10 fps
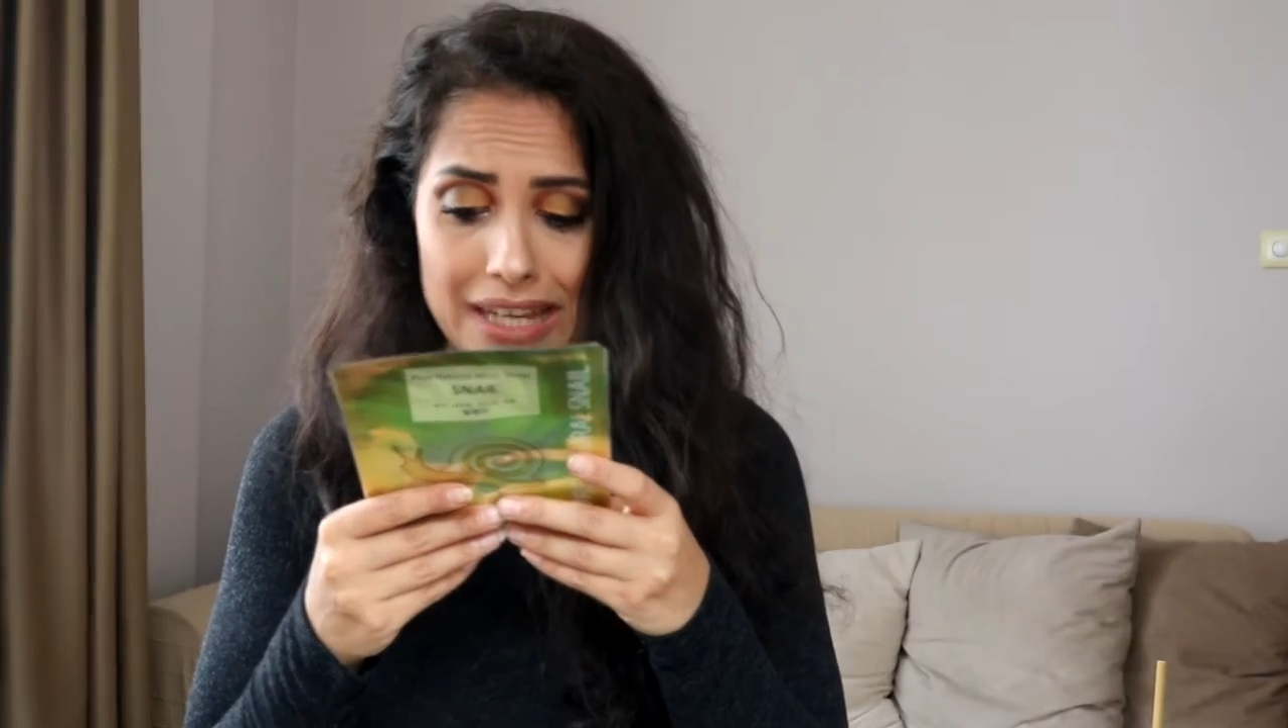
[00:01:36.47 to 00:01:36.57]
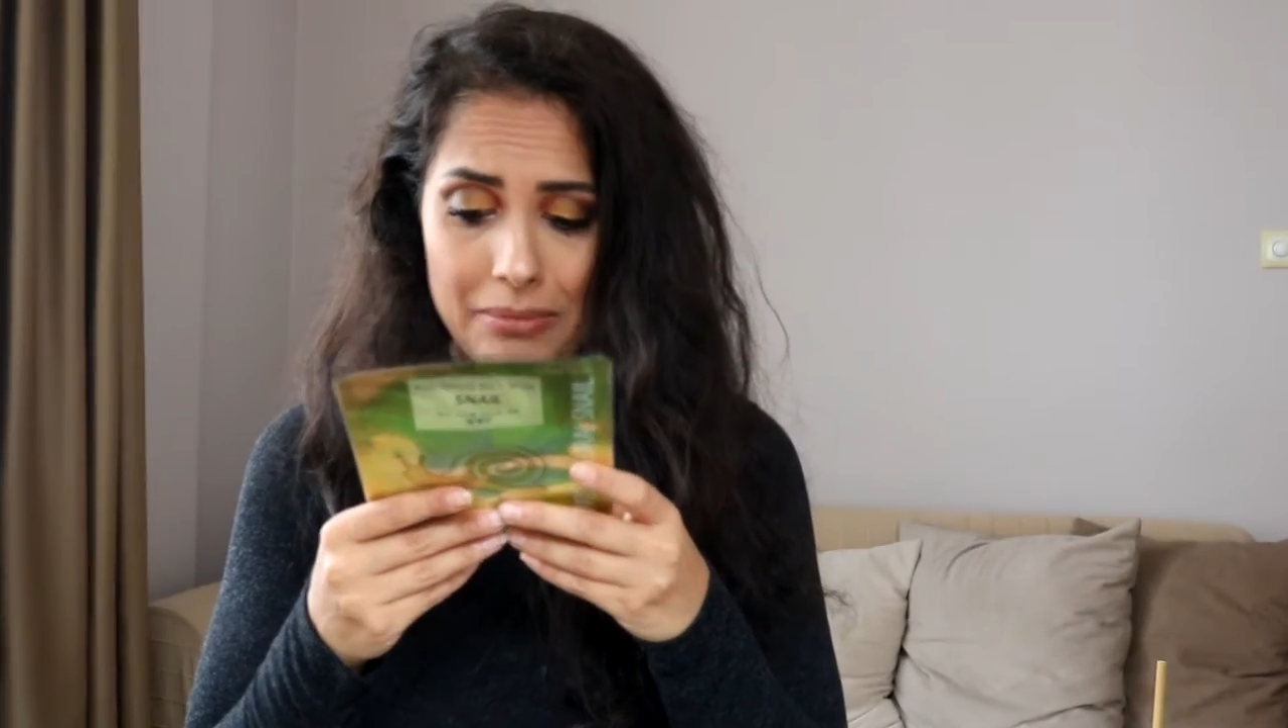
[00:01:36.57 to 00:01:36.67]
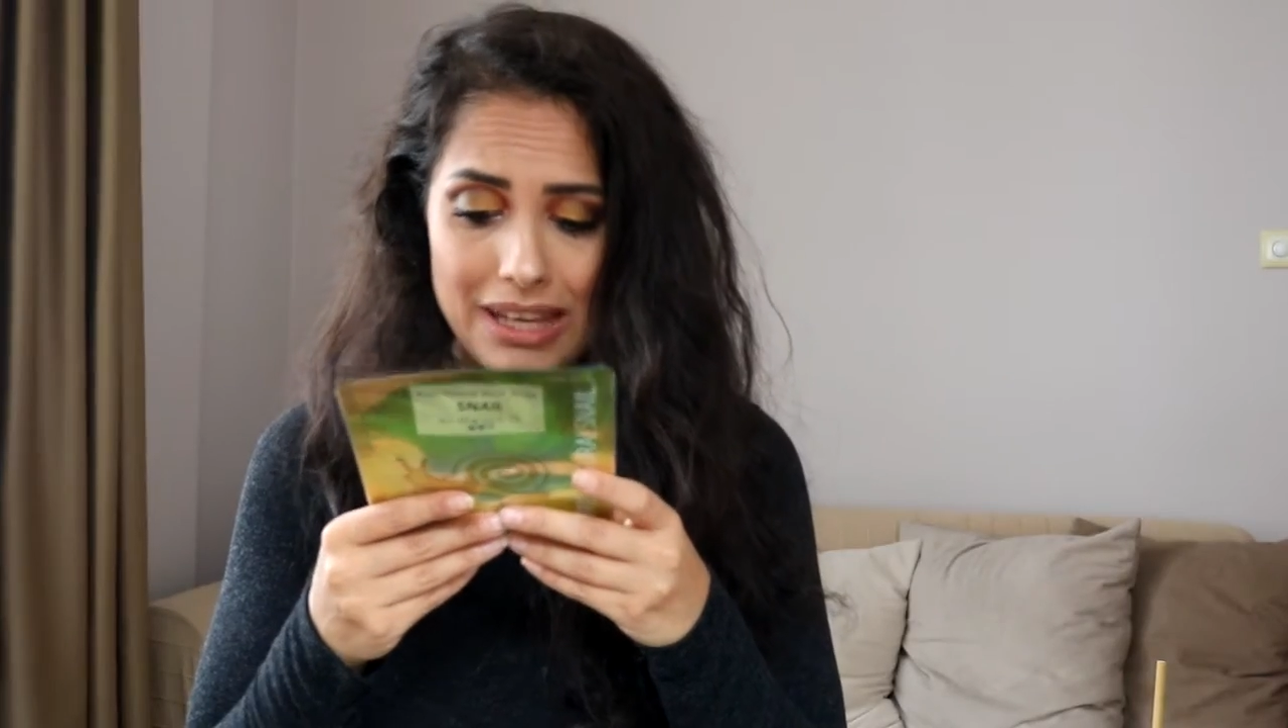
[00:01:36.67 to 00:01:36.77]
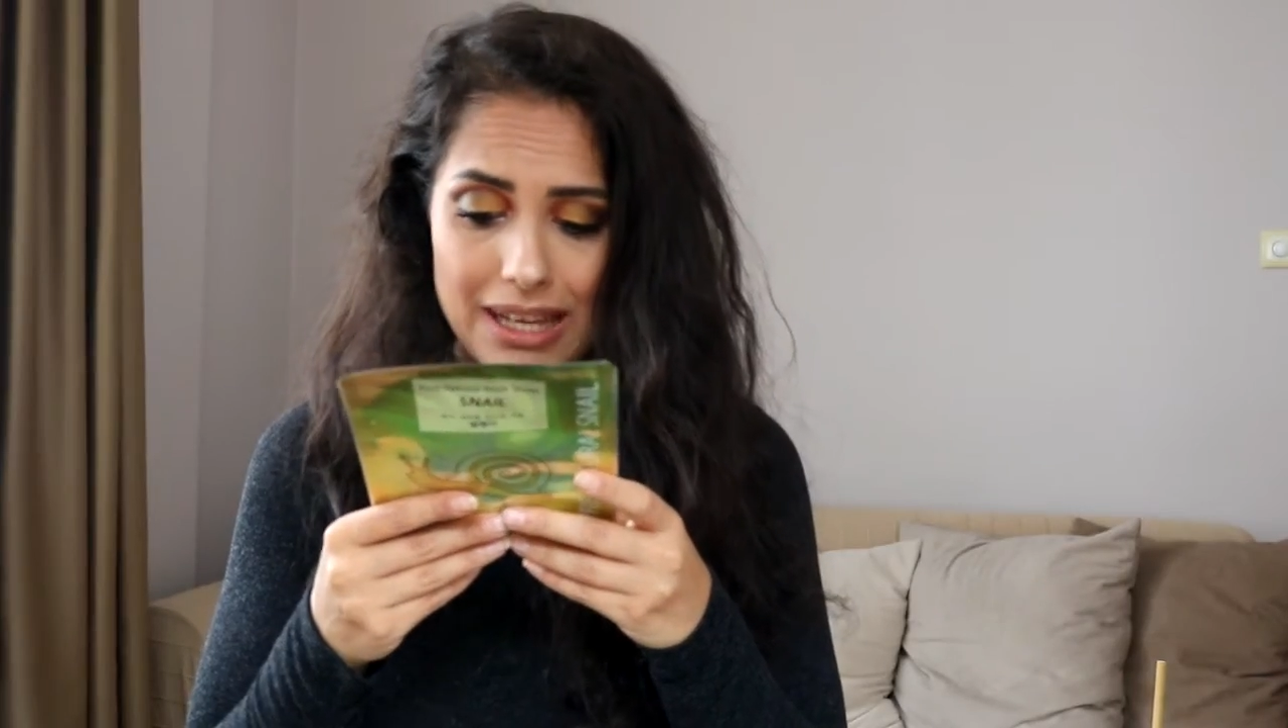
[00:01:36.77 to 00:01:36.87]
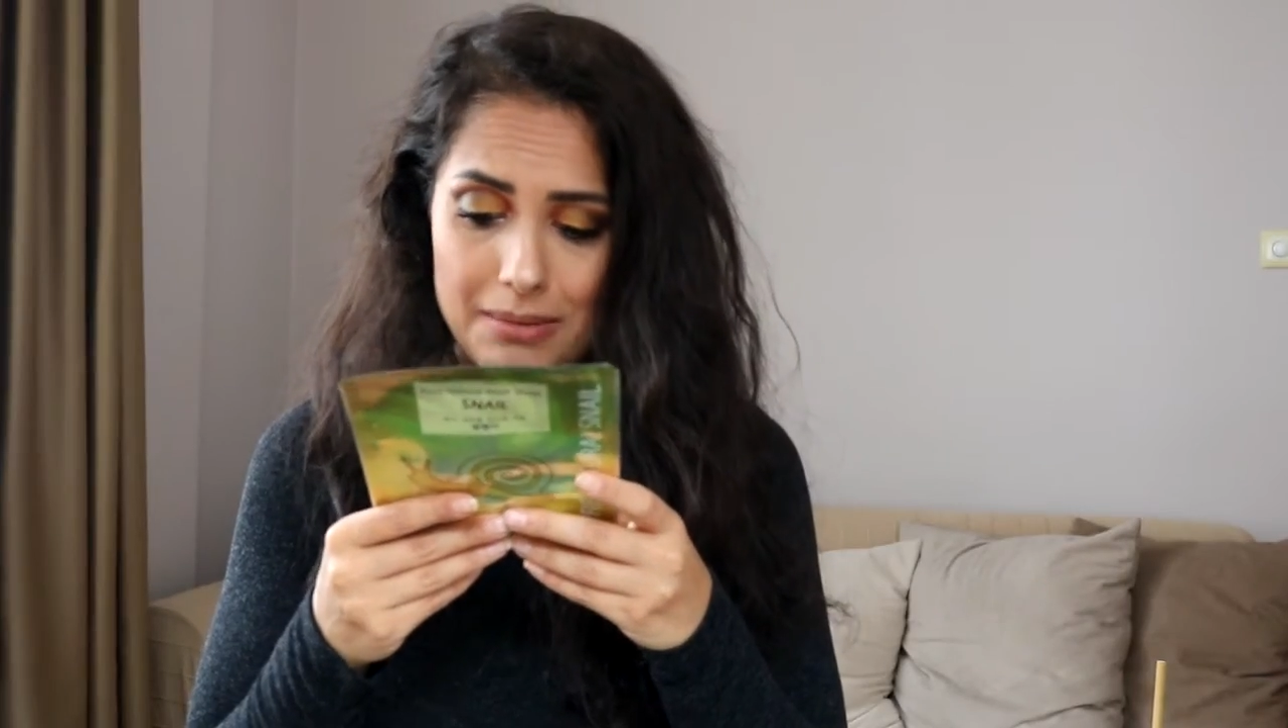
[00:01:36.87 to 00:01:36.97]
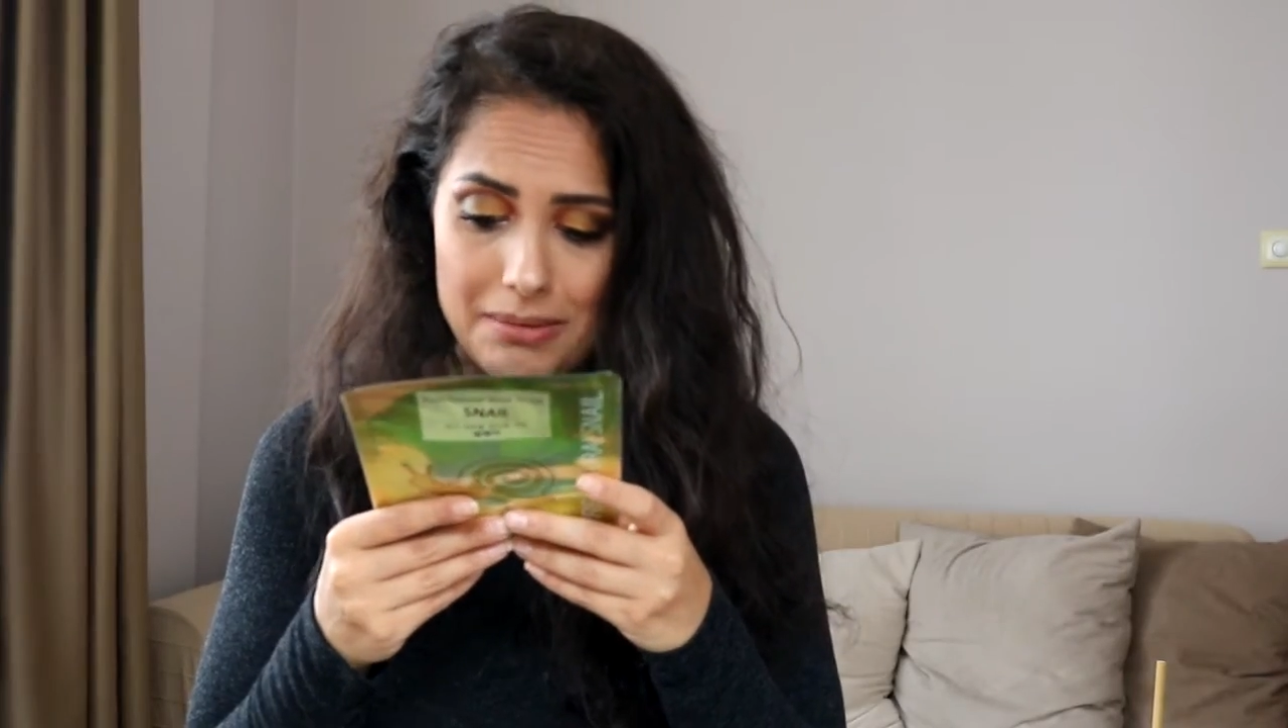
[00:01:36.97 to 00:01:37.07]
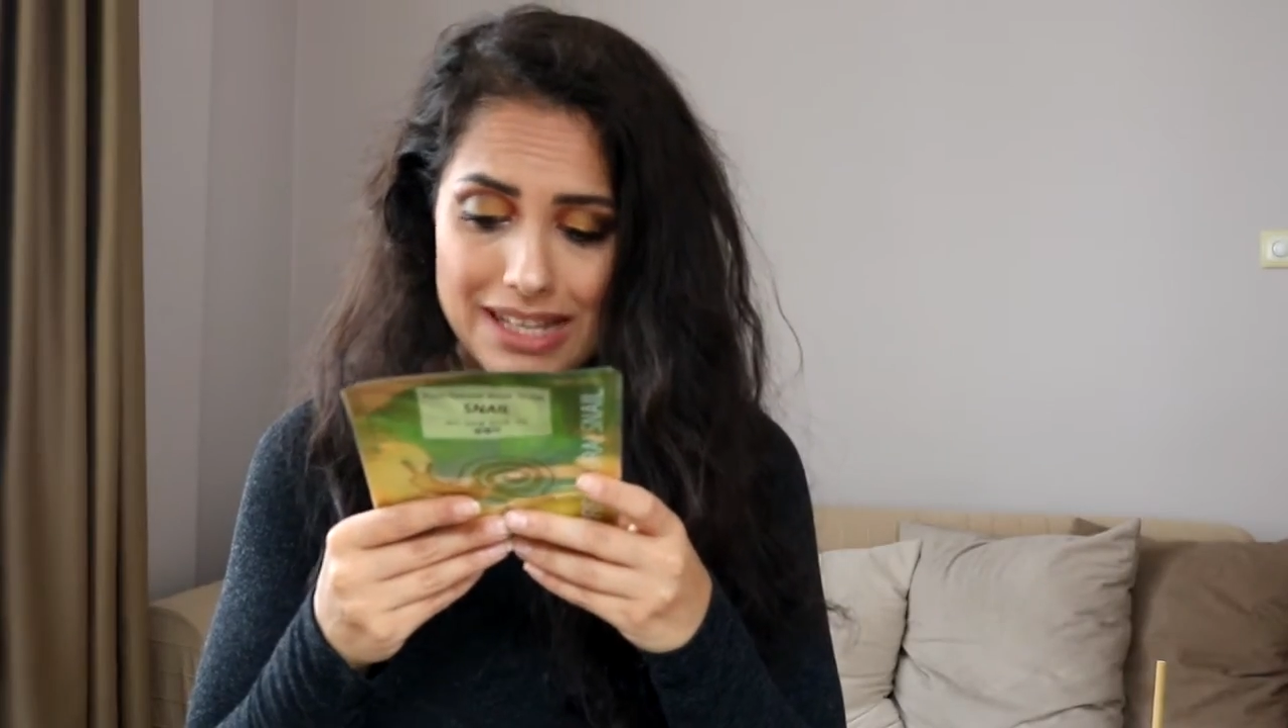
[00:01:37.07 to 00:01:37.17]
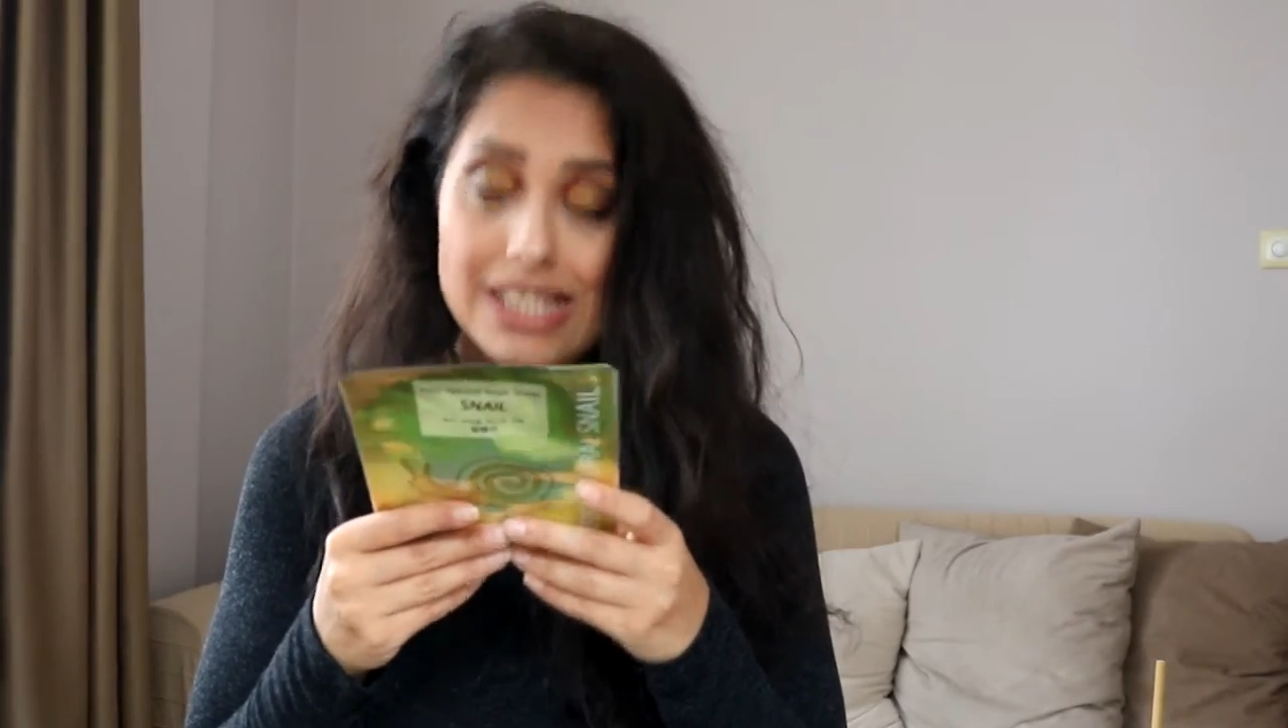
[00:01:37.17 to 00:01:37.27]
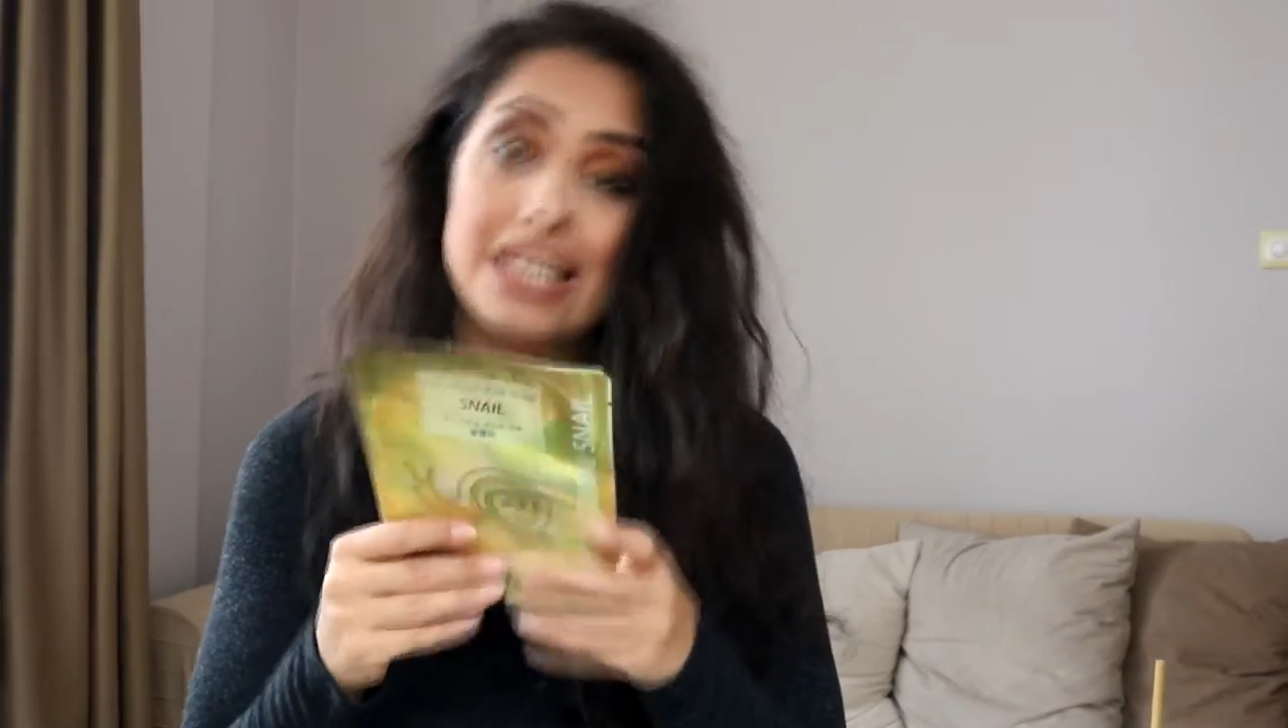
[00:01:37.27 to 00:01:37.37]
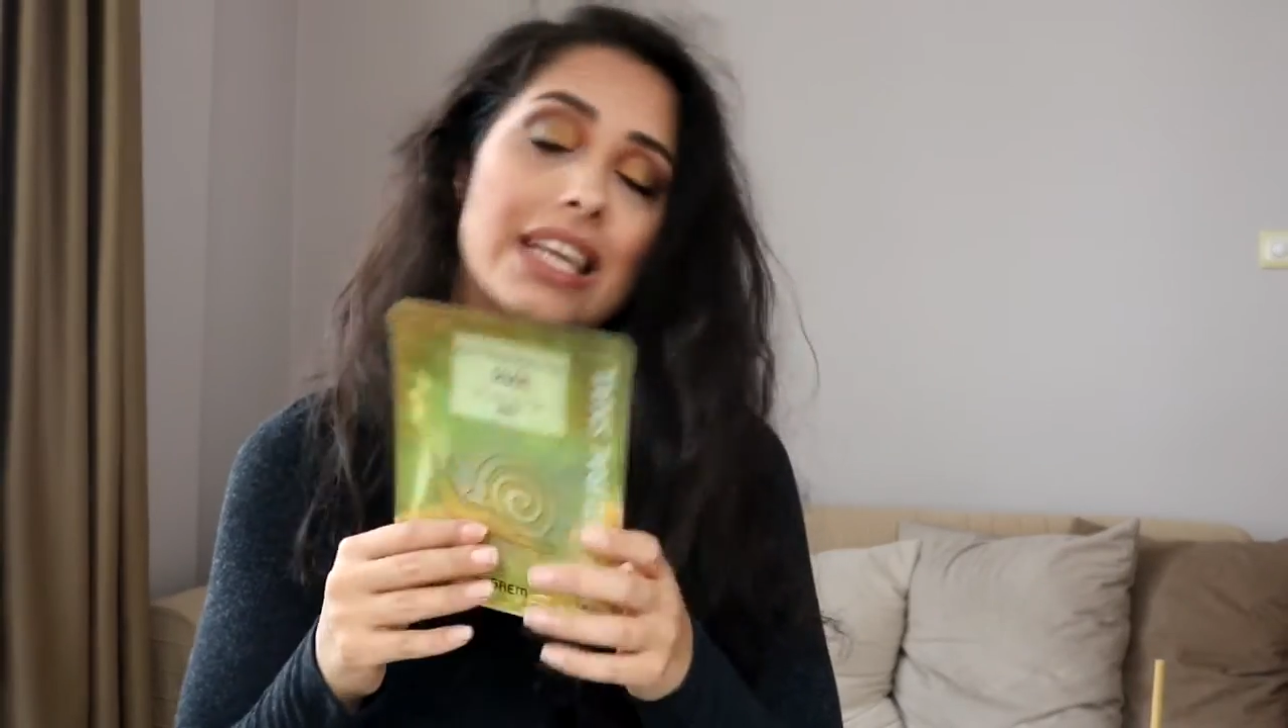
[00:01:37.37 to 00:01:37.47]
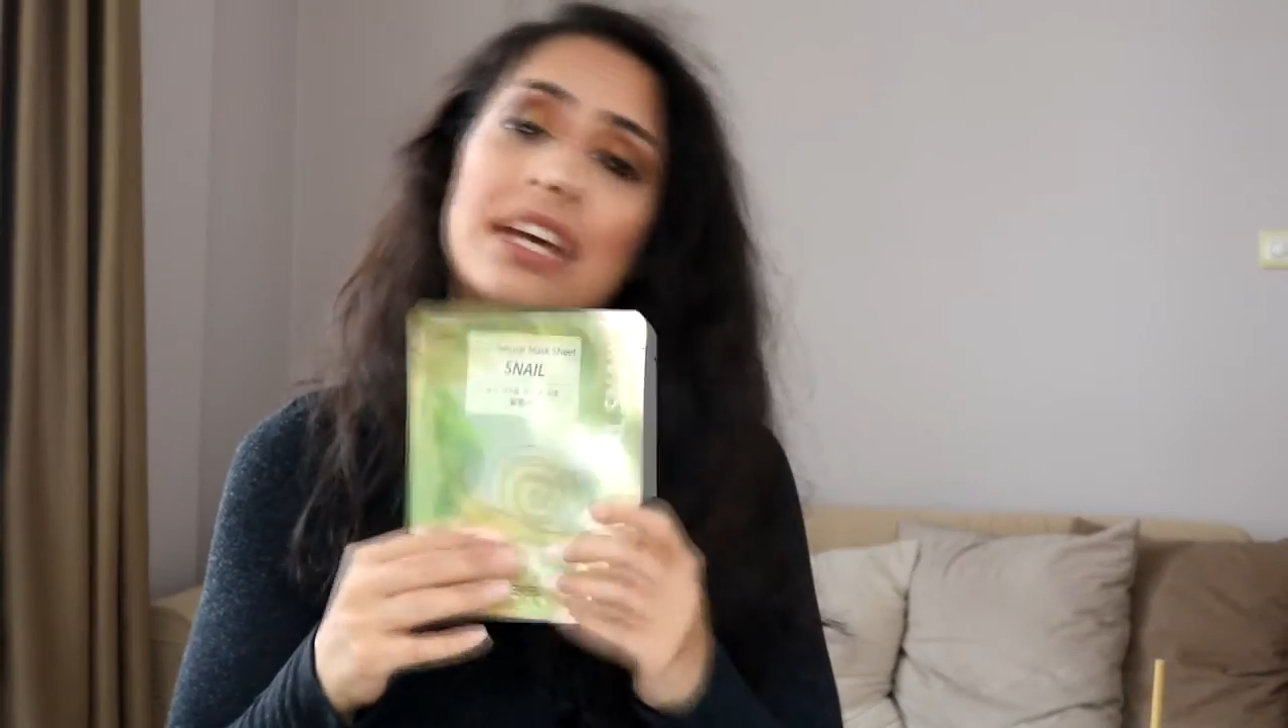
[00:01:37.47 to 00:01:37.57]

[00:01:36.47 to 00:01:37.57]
20-25